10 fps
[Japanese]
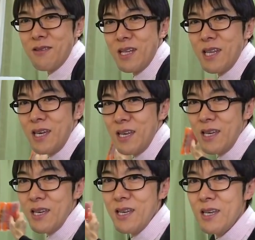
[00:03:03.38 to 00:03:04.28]
て
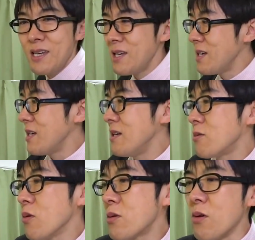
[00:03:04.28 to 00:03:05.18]
りー
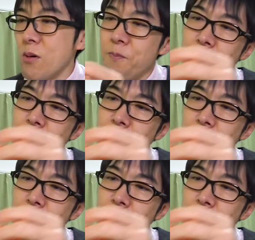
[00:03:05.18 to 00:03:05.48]
んおっと